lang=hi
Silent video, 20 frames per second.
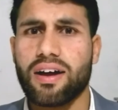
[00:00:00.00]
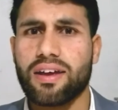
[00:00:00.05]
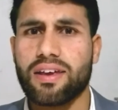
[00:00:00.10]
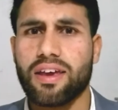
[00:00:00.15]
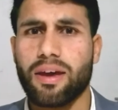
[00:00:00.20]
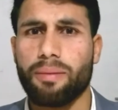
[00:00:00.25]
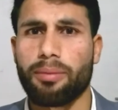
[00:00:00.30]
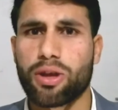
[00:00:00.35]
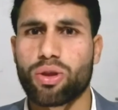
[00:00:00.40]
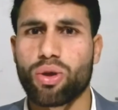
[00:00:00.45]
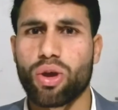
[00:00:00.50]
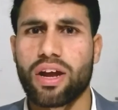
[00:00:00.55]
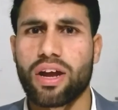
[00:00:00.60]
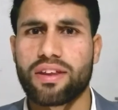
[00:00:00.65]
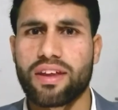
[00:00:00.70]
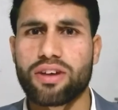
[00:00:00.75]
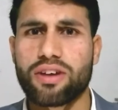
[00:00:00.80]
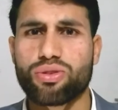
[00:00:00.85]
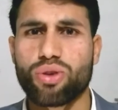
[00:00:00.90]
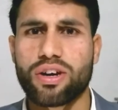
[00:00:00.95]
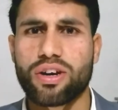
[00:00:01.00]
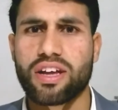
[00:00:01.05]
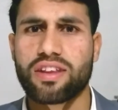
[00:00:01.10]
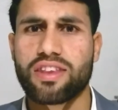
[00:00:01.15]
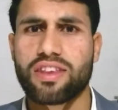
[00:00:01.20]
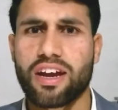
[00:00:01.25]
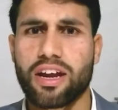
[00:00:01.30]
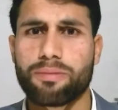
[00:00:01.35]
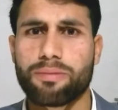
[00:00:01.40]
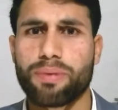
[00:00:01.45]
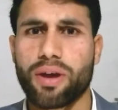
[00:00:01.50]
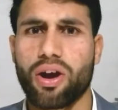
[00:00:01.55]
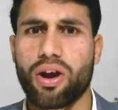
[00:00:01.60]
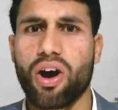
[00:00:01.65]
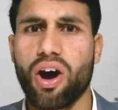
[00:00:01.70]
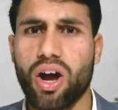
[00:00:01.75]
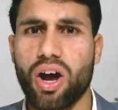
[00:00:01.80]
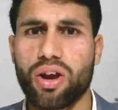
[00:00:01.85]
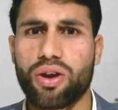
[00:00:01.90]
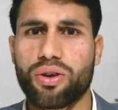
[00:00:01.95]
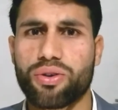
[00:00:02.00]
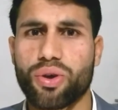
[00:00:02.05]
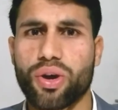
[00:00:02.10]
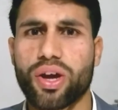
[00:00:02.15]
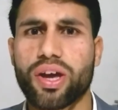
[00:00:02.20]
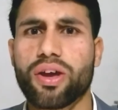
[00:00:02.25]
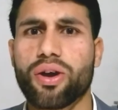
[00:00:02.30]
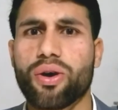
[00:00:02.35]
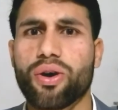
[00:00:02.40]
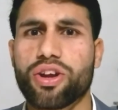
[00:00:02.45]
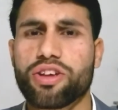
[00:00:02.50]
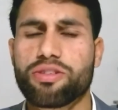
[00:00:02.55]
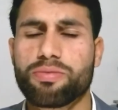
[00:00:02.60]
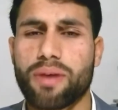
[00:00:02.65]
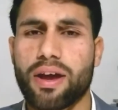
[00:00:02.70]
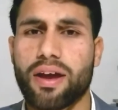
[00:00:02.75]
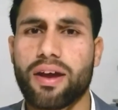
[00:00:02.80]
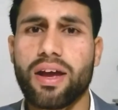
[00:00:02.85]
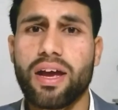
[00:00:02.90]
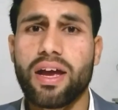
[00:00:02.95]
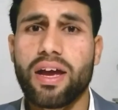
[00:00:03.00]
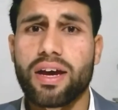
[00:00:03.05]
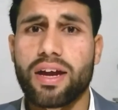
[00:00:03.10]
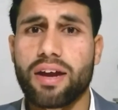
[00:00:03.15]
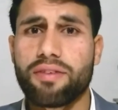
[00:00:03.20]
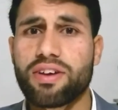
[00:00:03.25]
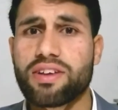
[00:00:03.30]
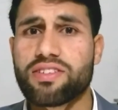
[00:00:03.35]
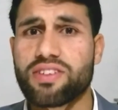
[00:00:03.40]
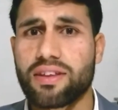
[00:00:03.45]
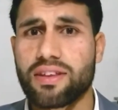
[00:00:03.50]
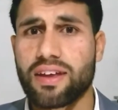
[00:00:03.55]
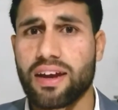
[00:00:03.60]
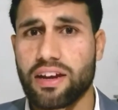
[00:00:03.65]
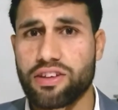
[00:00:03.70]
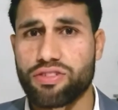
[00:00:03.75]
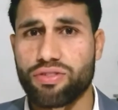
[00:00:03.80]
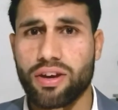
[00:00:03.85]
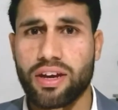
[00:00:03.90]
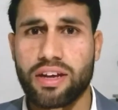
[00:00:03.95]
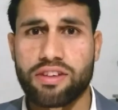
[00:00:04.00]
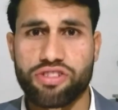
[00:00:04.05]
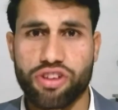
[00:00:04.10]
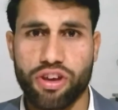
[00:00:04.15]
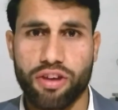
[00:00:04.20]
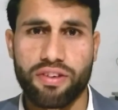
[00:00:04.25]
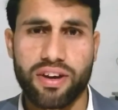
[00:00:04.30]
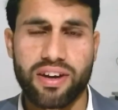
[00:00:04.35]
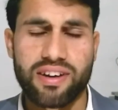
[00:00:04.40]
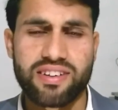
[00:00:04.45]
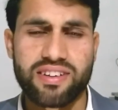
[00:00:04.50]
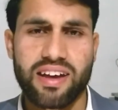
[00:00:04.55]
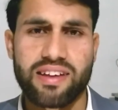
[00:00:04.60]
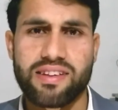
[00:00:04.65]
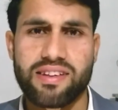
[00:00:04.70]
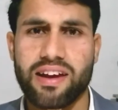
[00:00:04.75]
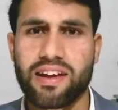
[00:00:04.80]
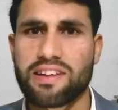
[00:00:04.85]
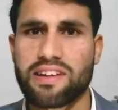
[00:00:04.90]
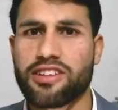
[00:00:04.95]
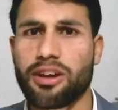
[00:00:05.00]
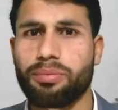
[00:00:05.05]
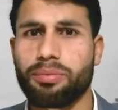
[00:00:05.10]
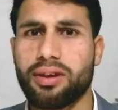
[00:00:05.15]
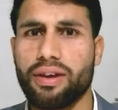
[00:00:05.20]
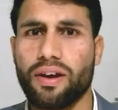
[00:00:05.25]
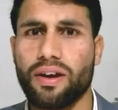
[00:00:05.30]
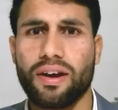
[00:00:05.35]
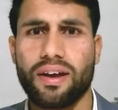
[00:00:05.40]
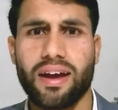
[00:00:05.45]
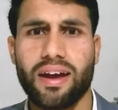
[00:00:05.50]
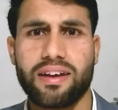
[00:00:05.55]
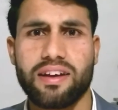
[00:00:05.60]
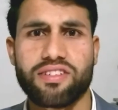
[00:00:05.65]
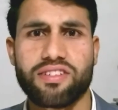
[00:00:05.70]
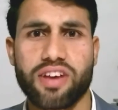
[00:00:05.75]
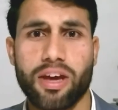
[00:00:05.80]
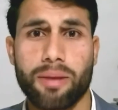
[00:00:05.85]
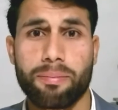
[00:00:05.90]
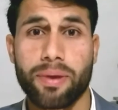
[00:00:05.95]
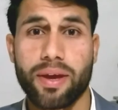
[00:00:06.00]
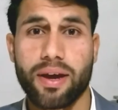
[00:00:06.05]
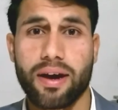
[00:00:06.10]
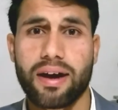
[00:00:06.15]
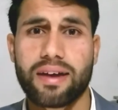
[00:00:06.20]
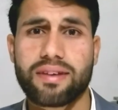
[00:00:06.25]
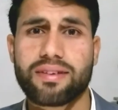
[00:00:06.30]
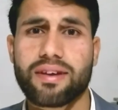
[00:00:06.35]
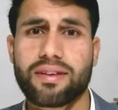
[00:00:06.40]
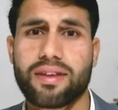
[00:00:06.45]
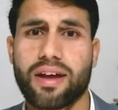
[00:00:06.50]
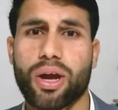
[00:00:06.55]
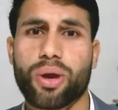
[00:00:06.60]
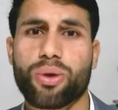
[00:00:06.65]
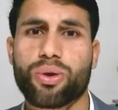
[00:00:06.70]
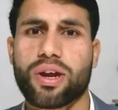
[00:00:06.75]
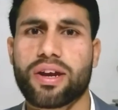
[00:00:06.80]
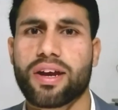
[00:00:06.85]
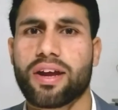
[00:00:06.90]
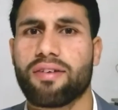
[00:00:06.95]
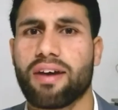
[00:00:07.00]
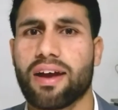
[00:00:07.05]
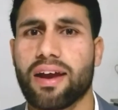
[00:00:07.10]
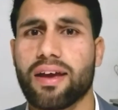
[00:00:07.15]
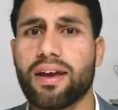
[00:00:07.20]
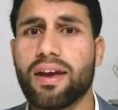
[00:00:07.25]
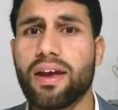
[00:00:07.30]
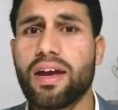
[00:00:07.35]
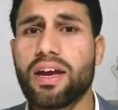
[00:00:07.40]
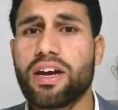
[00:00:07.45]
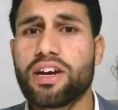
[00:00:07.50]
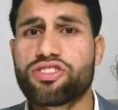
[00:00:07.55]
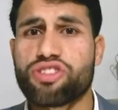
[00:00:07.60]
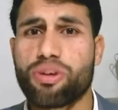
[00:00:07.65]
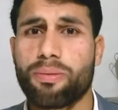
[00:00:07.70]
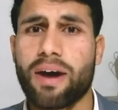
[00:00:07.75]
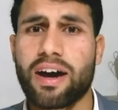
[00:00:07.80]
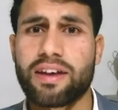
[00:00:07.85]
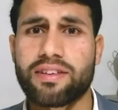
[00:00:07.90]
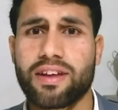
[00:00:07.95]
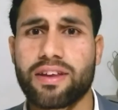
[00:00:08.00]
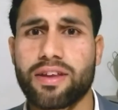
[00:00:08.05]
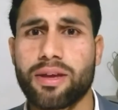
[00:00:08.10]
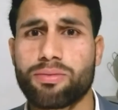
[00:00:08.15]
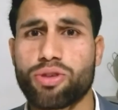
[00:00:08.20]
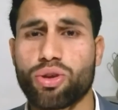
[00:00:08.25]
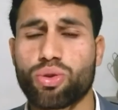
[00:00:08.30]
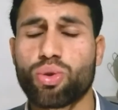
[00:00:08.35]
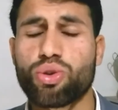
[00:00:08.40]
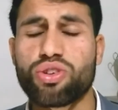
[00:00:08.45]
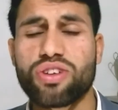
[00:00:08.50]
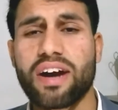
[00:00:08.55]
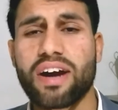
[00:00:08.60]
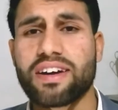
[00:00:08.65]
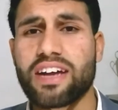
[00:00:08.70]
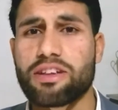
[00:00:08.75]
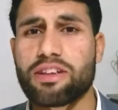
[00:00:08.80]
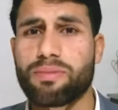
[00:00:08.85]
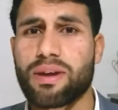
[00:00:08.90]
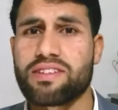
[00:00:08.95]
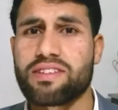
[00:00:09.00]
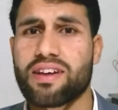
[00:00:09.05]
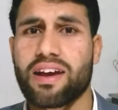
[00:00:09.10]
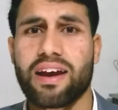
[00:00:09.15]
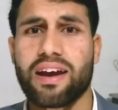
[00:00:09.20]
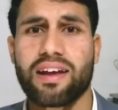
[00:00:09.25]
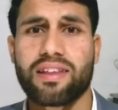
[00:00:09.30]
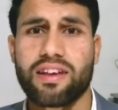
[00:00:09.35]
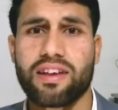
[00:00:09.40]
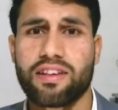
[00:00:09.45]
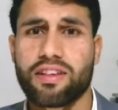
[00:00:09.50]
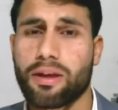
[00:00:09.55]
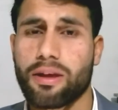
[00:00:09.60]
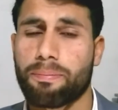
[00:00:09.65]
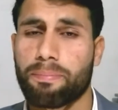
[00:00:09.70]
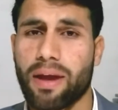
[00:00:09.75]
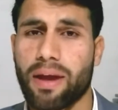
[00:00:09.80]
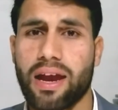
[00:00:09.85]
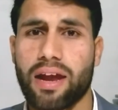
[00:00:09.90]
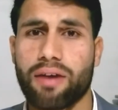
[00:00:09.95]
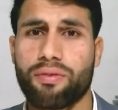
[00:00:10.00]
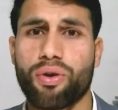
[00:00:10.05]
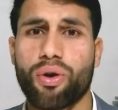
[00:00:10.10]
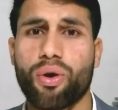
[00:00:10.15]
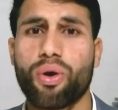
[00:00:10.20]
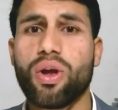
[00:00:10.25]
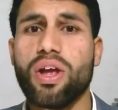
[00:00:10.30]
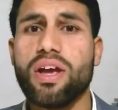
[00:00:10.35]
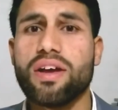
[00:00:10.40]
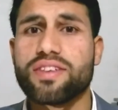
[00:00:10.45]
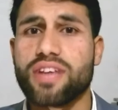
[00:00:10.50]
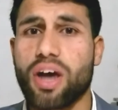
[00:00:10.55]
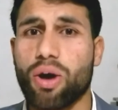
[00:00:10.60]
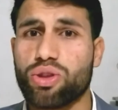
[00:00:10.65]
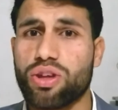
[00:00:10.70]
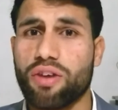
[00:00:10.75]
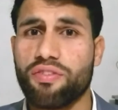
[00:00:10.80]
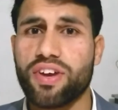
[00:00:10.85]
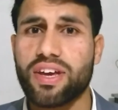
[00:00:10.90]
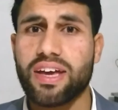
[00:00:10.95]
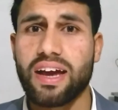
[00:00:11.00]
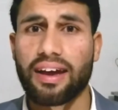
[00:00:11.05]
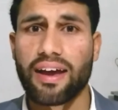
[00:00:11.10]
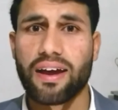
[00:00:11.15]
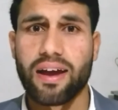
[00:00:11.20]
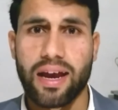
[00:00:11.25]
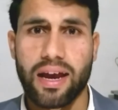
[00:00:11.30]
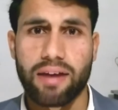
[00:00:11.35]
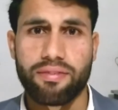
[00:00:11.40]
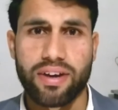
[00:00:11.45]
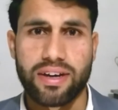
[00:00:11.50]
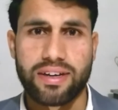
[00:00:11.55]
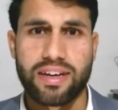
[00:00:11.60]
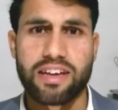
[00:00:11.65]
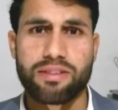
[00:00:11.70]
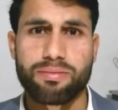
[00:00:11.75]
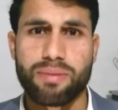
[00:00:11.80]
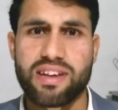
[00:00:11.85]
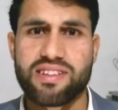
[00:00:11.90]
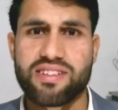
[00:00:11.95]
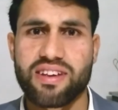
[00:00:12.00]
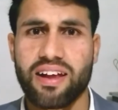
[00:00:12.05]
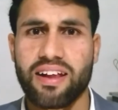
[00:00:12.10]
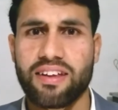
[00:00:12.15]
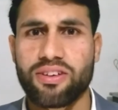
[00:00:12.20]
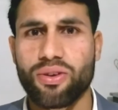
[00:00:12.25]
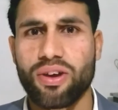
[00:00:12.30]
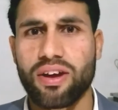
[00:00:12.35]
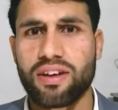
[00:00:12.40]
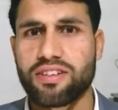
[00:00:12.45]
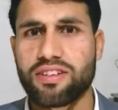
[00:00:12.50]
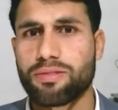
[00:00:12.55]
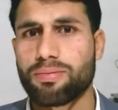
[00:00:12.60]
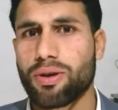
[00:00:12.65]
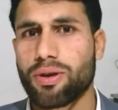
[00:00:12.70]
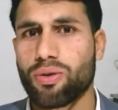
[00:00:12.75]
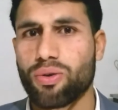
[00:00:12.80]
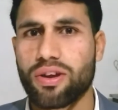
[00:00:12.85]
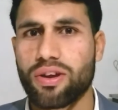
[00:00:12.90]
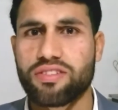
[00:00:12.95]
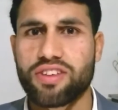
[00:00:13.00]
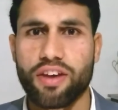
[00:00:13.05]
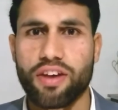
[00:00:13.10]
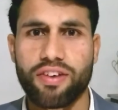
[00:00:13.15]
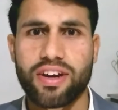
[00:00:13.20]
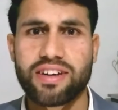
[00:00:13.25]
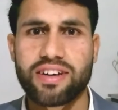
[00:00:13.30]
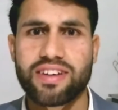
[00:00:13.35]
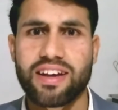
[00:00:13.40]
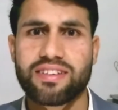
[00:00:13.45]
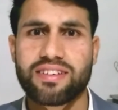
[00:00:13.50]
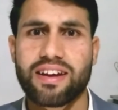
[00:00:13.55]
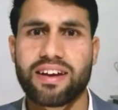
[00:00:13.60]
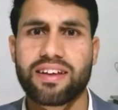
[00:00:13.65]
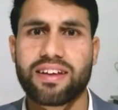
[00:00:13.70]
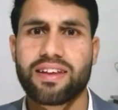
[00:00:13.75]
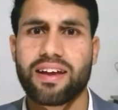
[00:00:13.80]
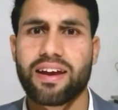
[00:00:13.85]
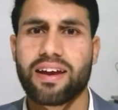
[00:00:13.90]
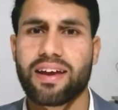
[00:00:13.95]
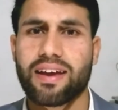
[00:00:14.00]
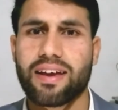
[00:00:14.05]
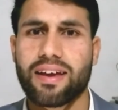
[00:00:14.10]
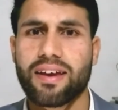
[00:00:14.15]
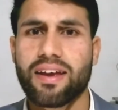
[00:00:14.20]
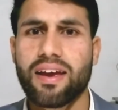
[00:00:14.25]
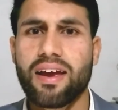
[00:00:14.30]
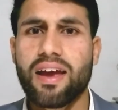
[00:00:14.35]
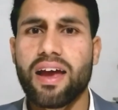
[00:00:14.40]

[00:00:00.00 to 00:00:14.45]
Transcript: के बदौलत एक रन पर ऑल आउट होगी और इसमें रविचंद्रन अश्विन ने छह विकेट हासिल किए जबकि इंडिया के शहर बिहार से ताल्लुक रखने वाले शहबाज नदीम जो दूसरा टेस्ट मैच खेल रहे थे इससे पहले वो साउथ अफ्रीका के खिलाफ एक टेस्ट मैच खेल चुके हैं जिसमें उन्होंने छह विकेट हासिल की थी लेकिन